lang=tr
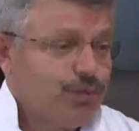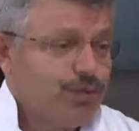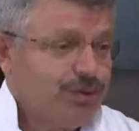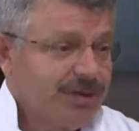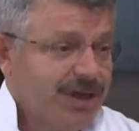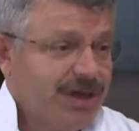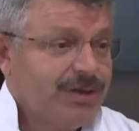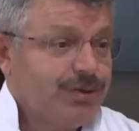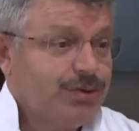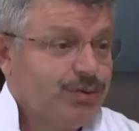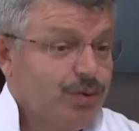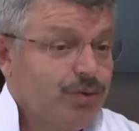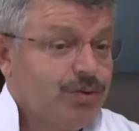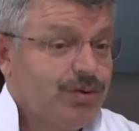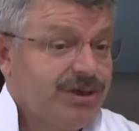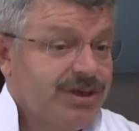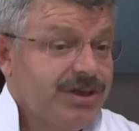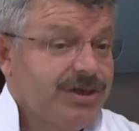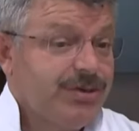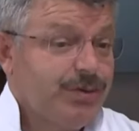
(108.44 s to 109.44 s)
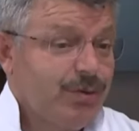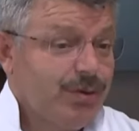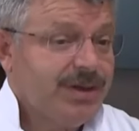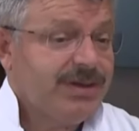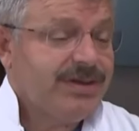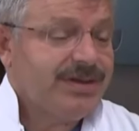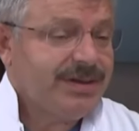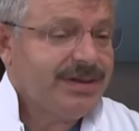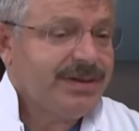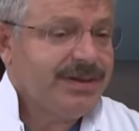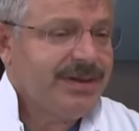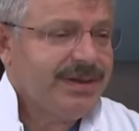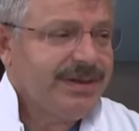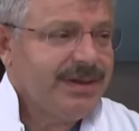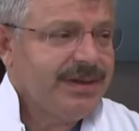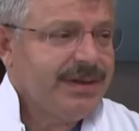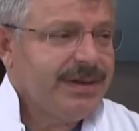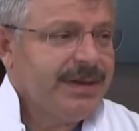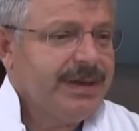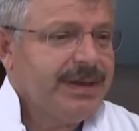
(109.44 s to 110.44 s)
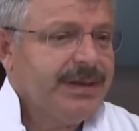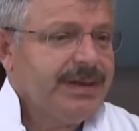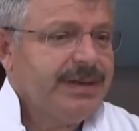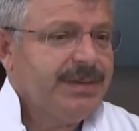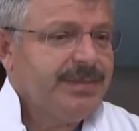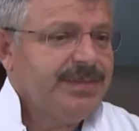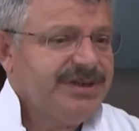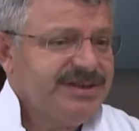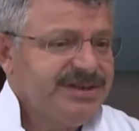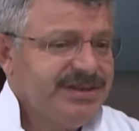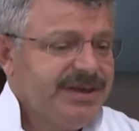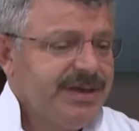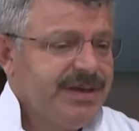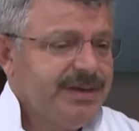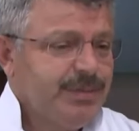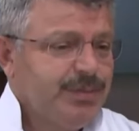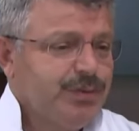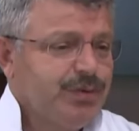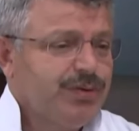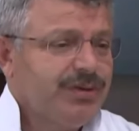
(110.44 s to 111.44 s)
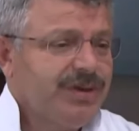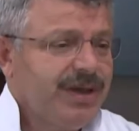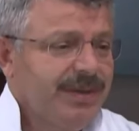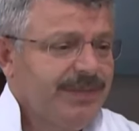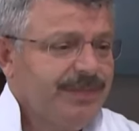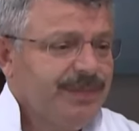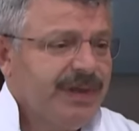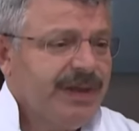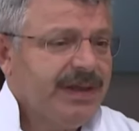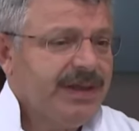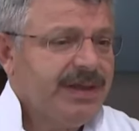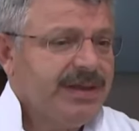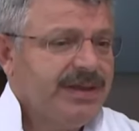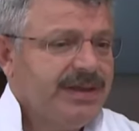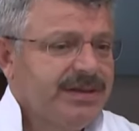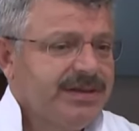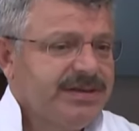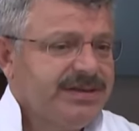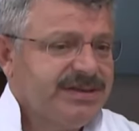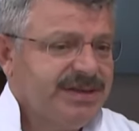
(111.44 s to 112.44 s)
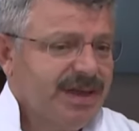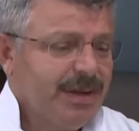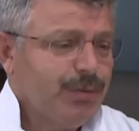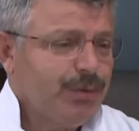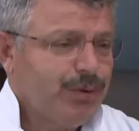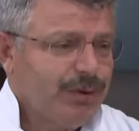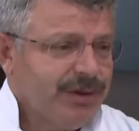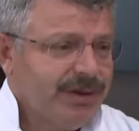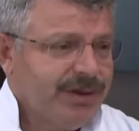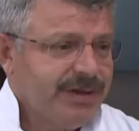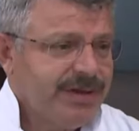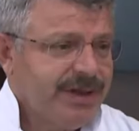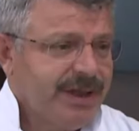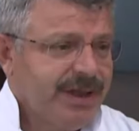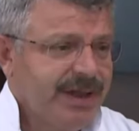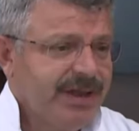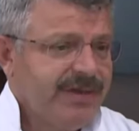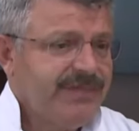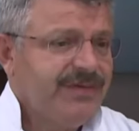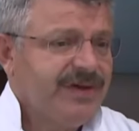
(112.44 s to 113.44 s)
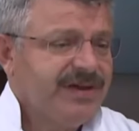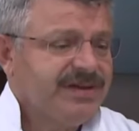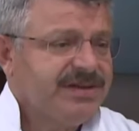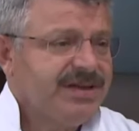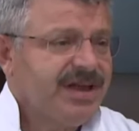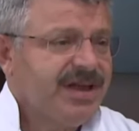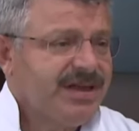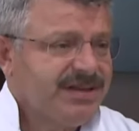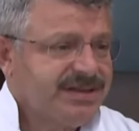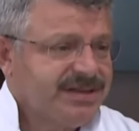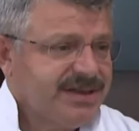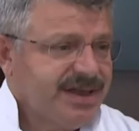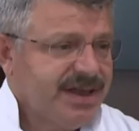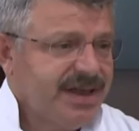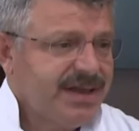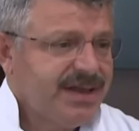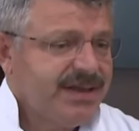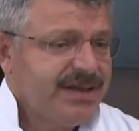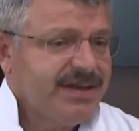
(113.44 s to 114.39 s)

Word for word: güzel, çok iyi yönetildi. Biz de burada e, İstanbul ilinde en fazla hasta